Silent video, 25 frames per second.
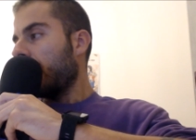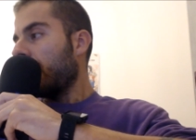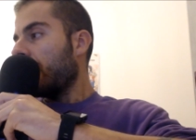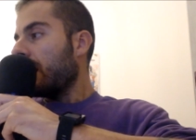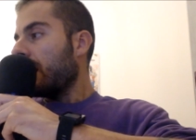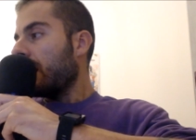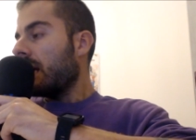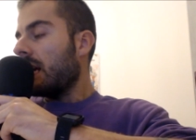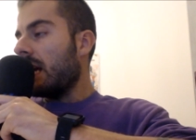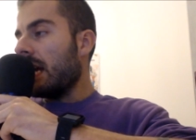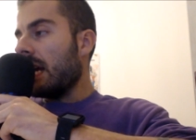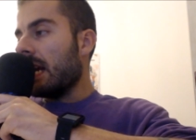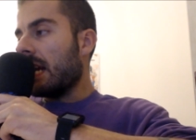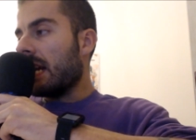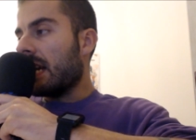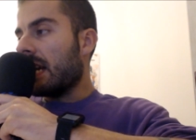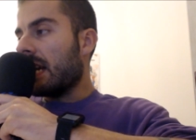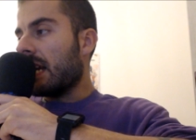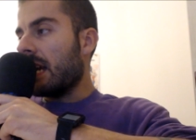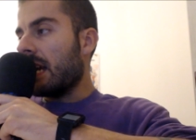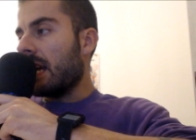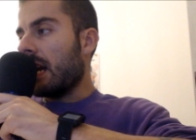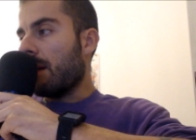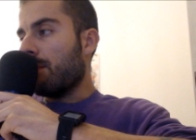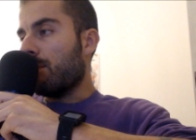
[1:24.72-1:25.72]
e
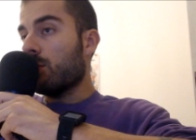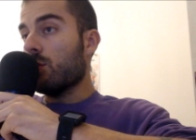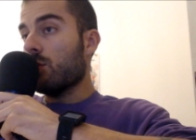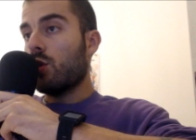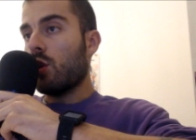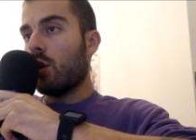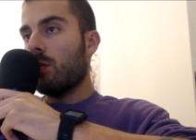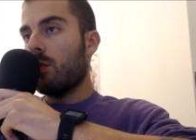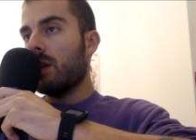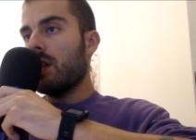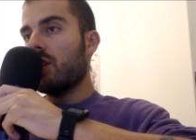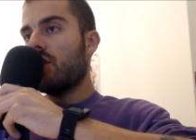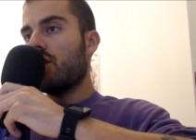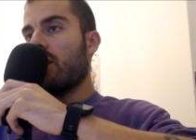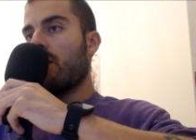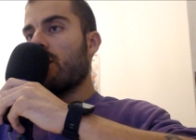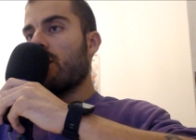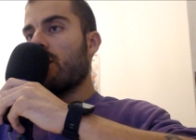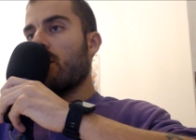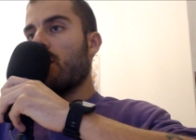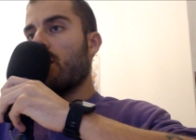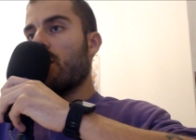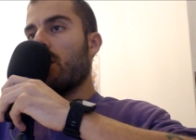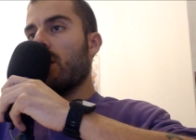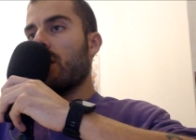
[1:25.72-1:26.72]
che appunto, come
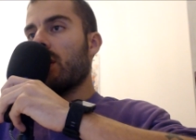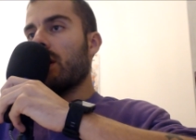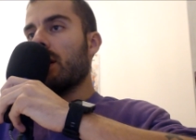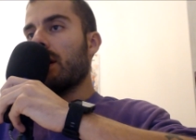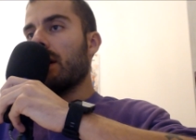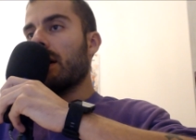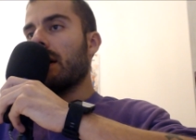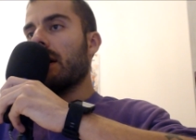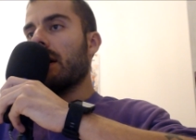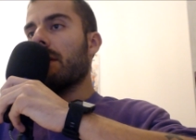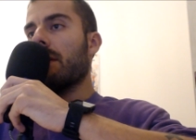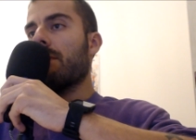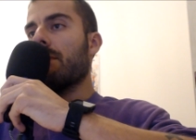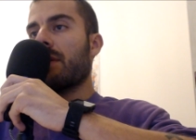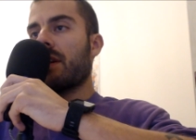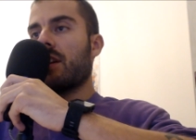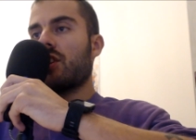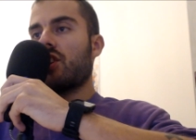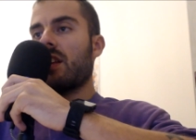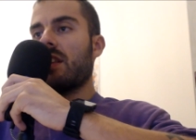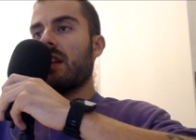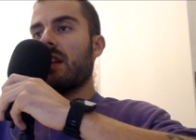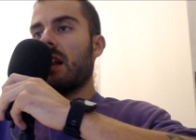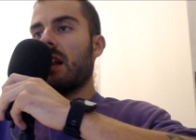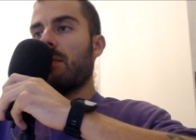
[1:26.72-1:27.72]
dicevo,
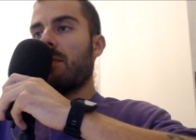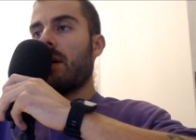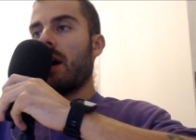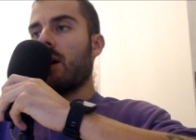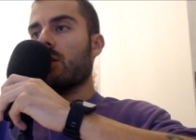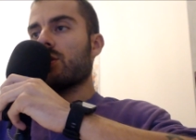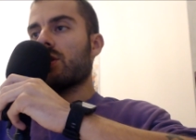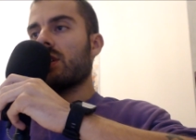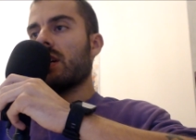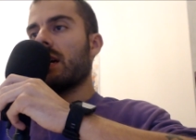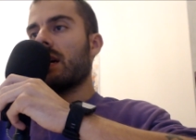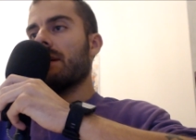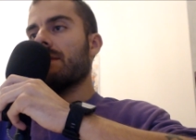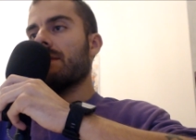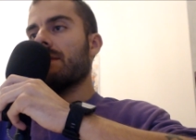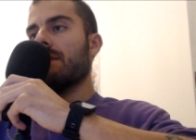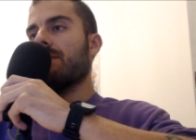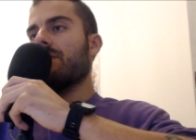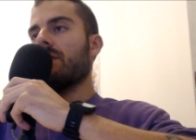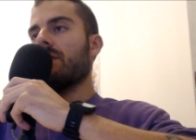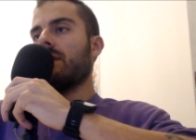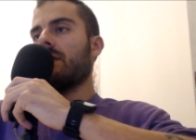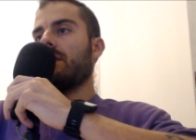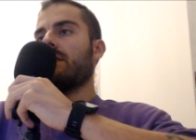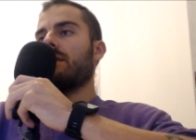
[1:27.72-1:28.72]
precede la pausa.
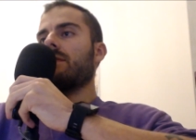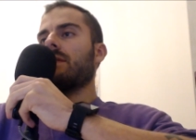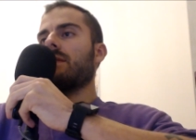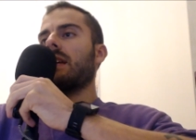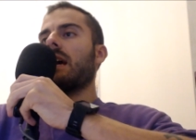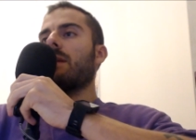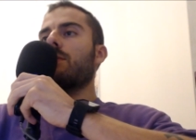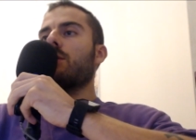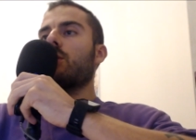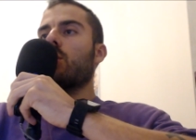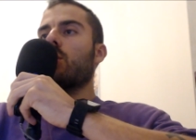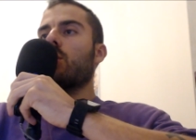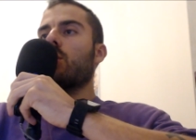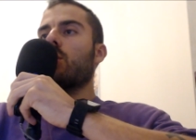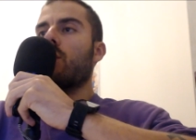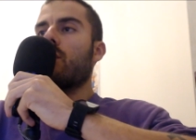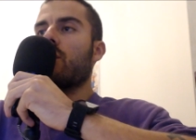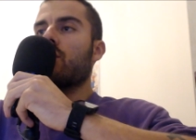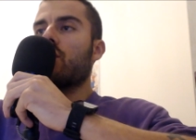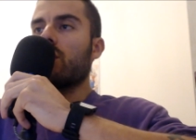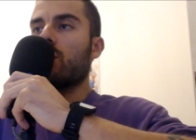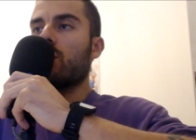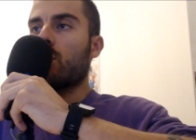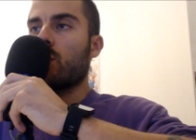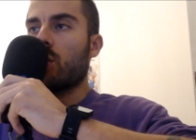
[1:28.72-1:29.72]
Mm, capitolo
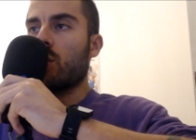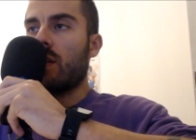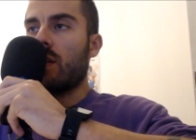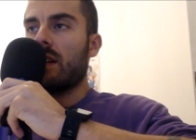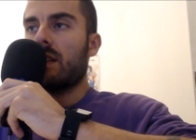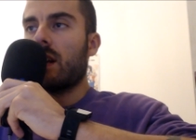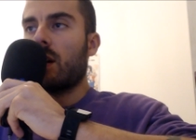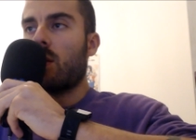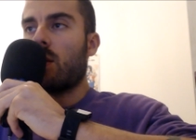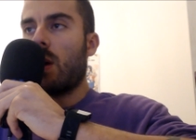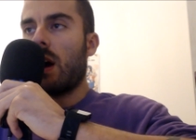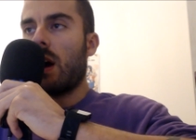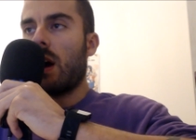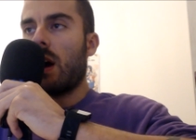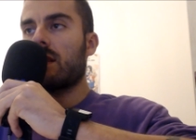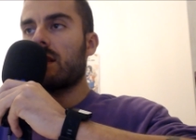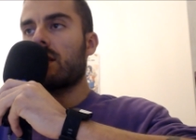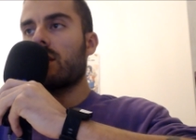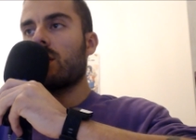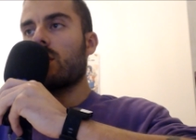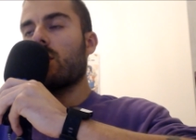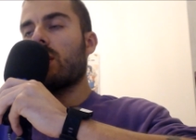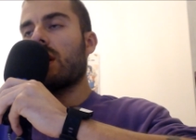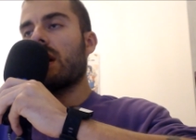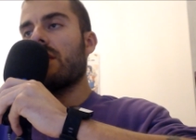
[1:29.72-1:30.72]

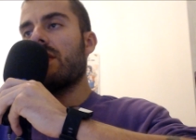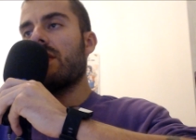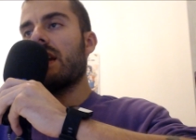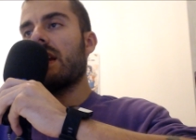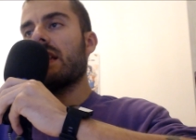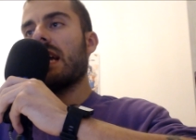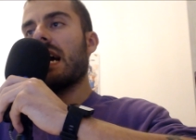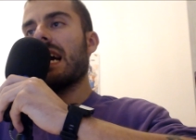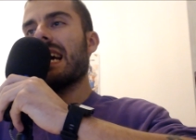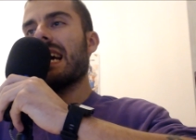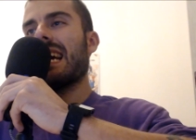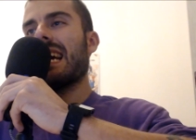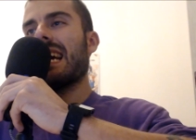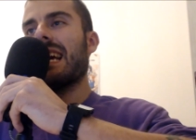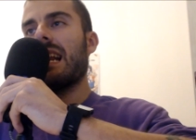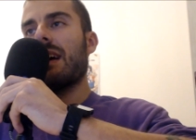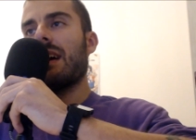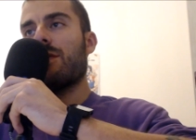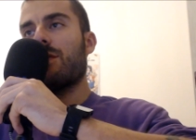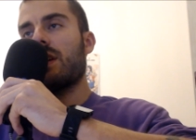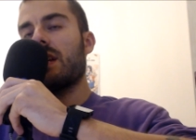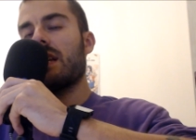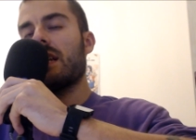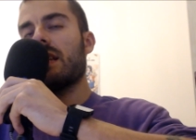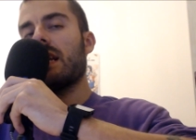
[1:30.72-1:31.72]
994 che vede anche la
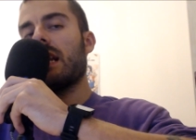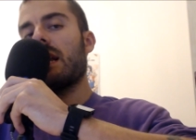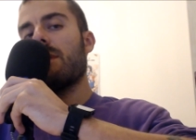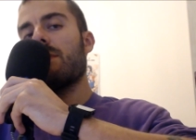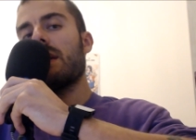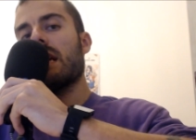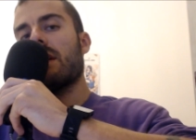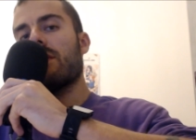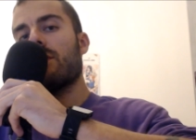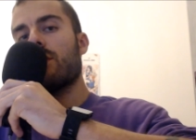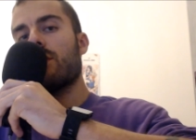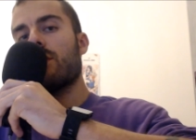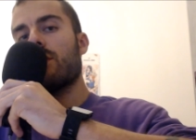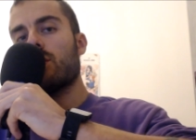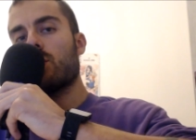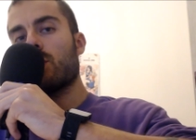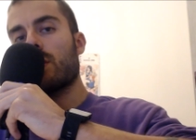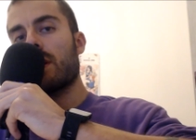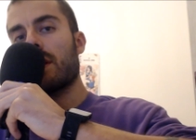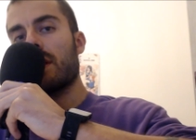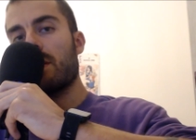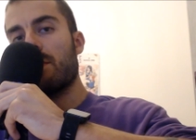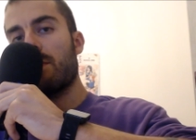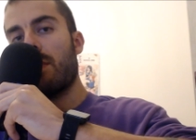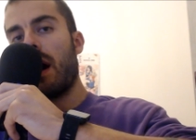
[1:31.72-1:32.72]
fine delle mini avventure
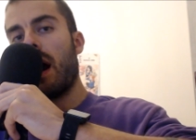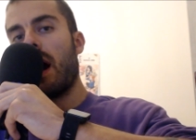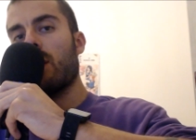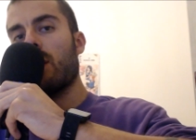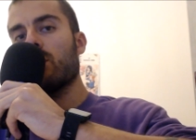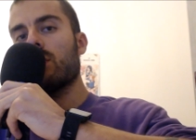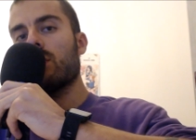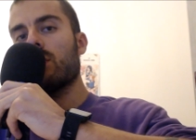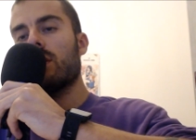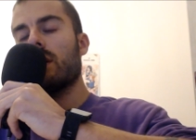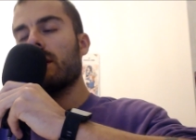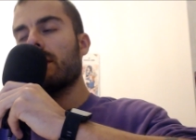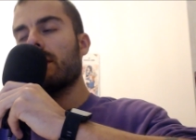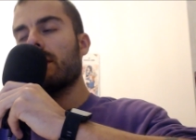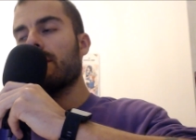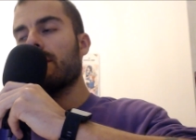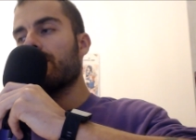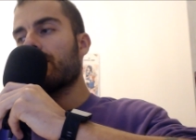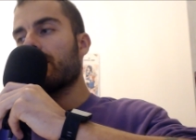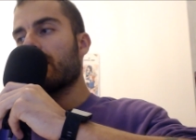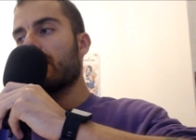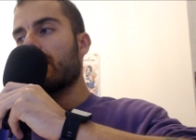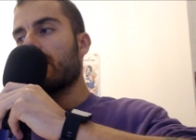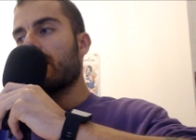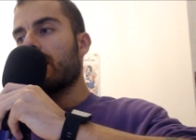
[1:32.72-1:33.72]
di Pound,
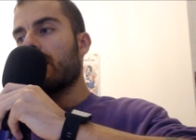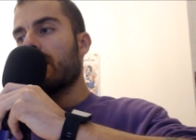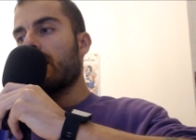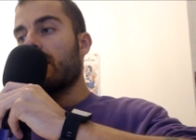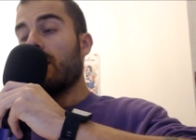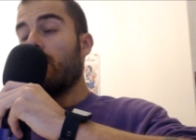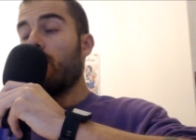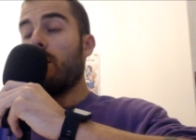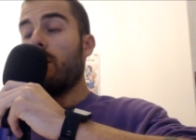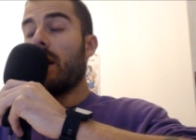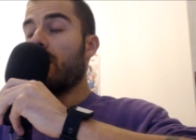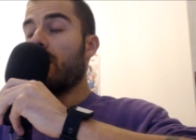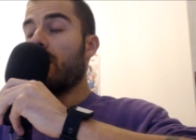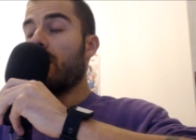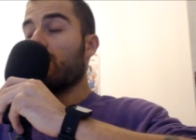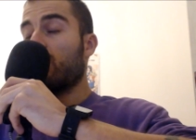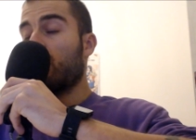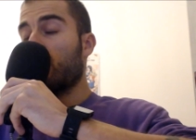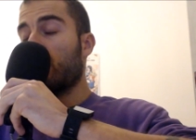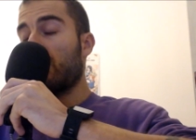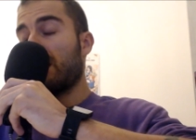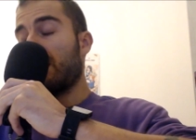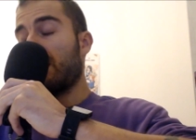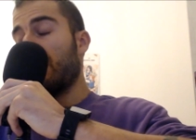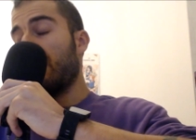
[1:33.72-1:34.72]
o meglio, scusate,